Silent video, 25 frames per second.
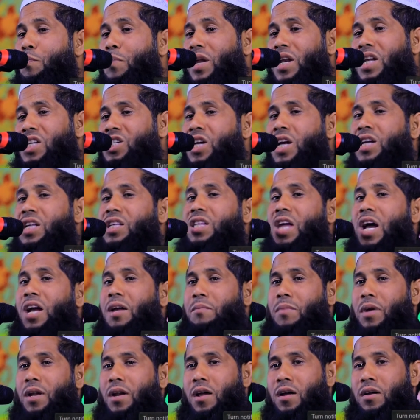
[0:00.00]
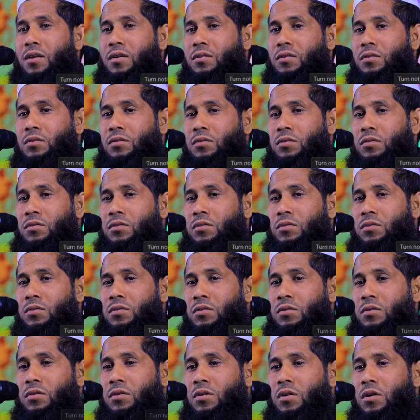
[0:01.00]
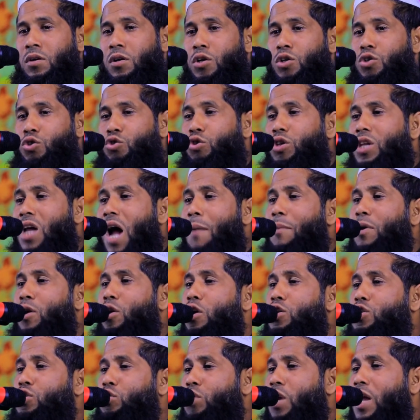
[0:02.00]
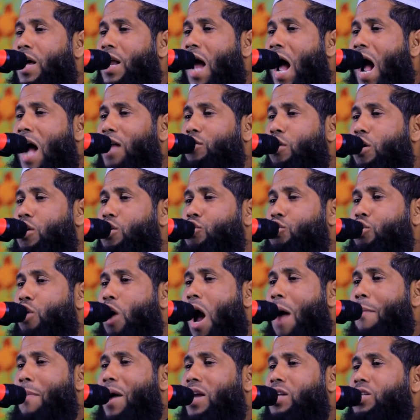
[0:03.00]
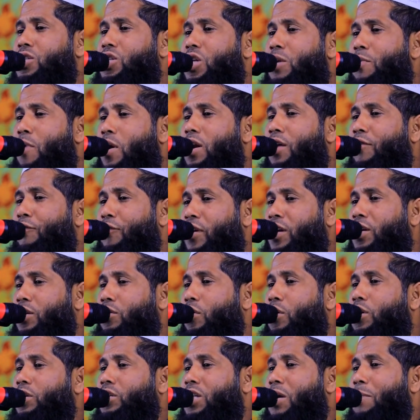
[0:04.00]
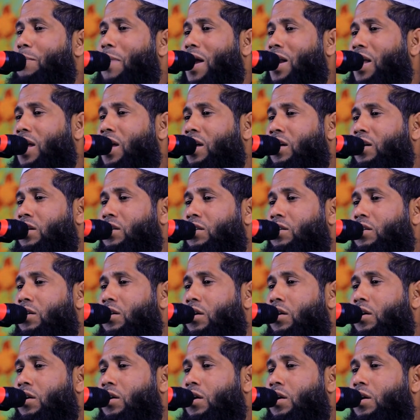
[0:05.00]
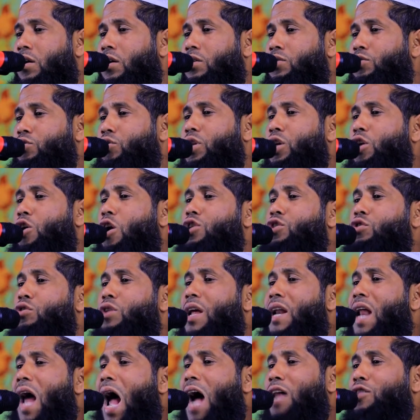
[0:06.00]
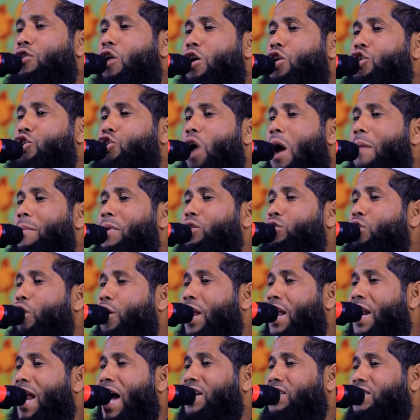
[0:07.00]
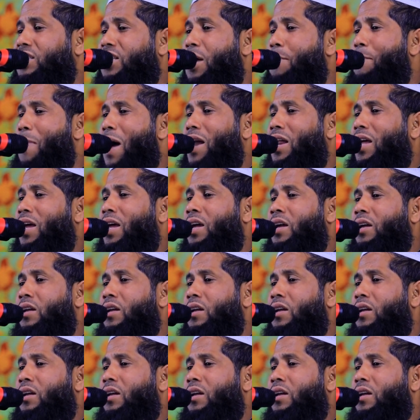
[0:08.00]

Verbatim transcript: পেরেশানি থাকবে না যদি আমি রসুলের আদর্শ আমার জীবনে ফিট করতে পারি যদি রসুলের আদর্শ আমি ধরে রাখতে পারি